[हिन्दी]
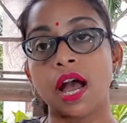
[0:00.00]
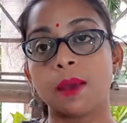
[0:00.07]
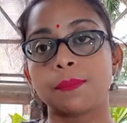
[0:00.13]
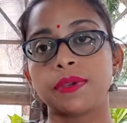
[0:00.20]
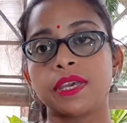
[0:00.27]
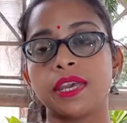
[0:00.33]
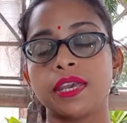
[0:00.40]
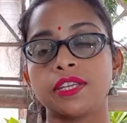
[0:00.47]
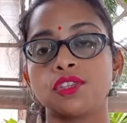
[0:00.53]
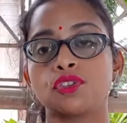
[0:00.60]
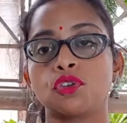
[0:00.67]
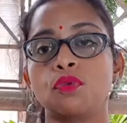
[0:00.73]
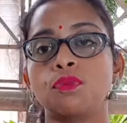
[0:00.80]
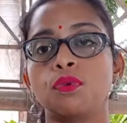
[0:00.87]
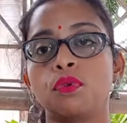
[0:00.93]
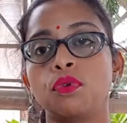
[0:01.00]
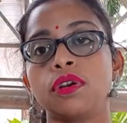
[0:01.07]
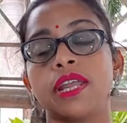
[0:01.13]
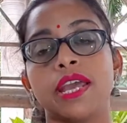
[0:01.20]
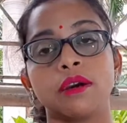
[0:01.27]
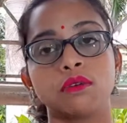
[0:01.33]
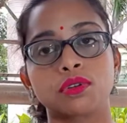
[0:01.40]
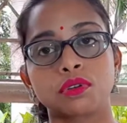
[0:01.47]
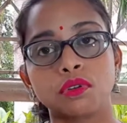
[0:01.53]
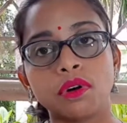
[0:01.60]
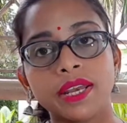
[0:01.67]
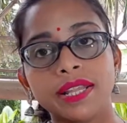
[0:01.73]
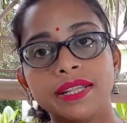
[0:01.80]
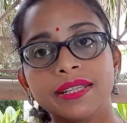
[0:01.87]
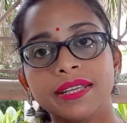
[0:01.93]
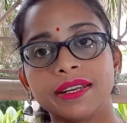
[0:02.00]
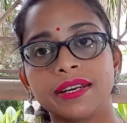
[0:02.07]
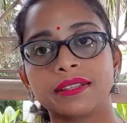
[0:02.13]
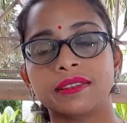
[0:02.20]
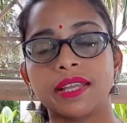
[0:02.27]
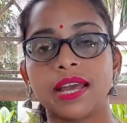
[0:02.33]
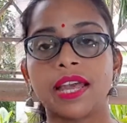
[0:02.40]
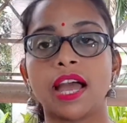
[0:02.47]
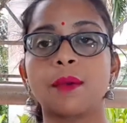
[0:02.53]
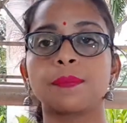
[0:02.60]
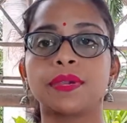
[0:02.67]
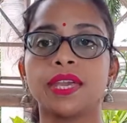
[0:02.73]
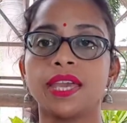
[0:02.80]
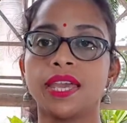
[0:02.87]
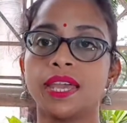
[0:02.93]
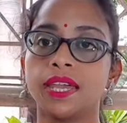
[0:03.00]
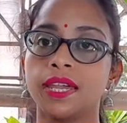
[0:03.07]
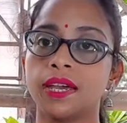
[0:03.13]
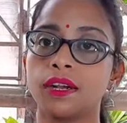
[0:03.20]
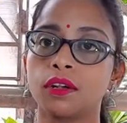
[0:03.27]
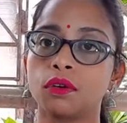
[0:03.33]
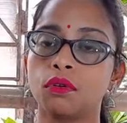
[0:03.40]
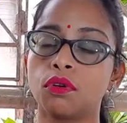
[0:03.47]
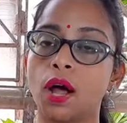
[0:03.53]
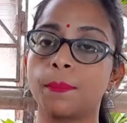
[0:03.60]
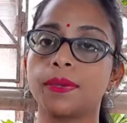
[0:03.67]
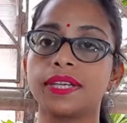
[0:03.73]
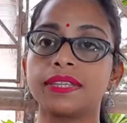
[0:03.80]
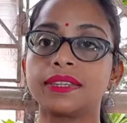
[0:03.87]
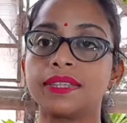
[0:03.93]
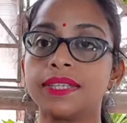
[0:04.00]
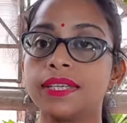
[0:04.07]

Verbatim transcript: आपके जो बोन है उसको हेल्दी रखता है आपके हेयर को आपके